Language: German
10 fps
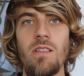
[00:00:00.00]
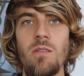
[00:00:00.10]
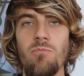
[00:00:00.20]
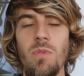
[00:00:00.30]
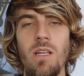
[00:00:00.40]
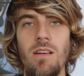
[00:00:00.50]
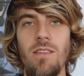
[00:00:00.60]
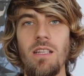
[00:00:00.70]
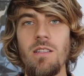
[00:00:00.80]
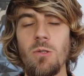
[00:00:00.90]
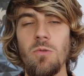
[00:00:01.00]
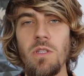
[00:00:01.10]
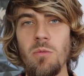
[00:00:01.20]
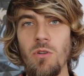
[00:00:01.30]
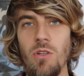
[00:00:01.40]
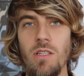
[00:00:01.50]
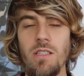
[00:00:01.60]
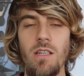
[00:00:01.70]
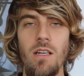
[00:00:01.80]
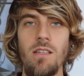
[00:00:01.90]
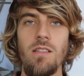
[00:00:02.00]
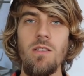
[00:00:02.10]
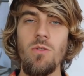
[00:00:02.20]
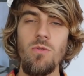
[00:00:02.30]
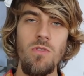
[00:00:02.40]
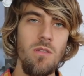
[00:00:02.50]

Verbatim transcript: Gibt mittlerweile so viele Möglichkeiten dazu.